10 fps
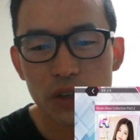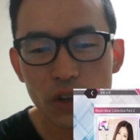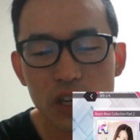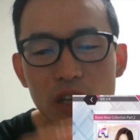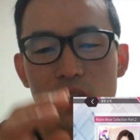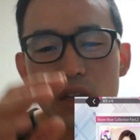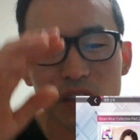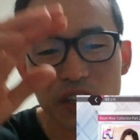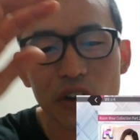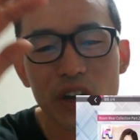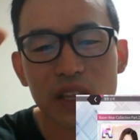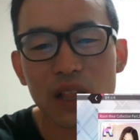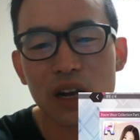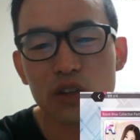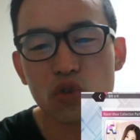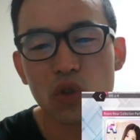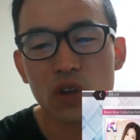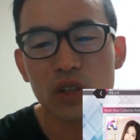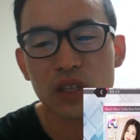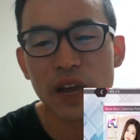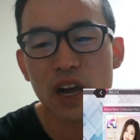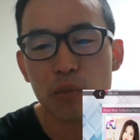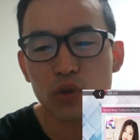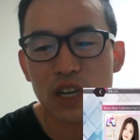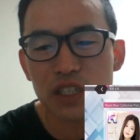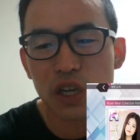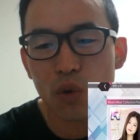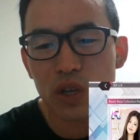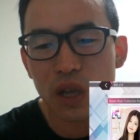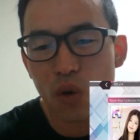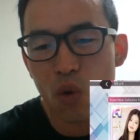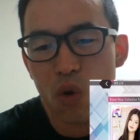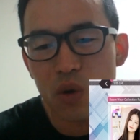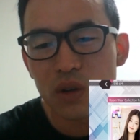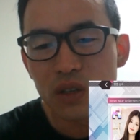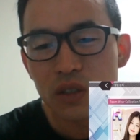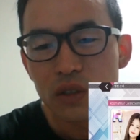이 티어에 따라 가지고는 다양한 보상이 제공이 되고,